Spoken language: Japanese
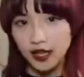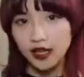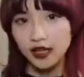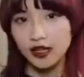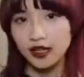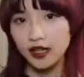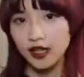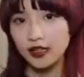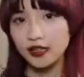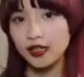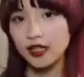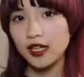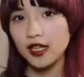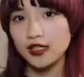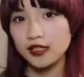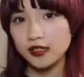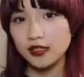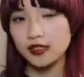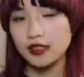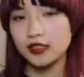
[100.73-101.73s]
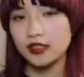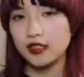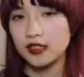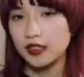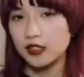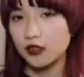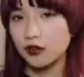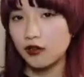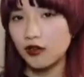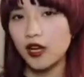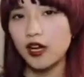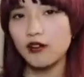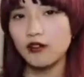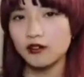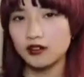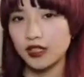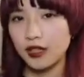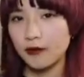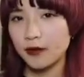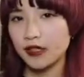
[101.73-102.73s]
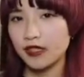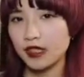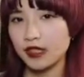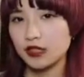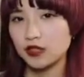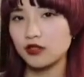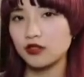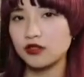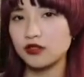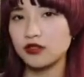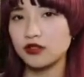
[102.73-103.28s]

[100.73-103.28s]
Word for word: 必ずご飯を食べた直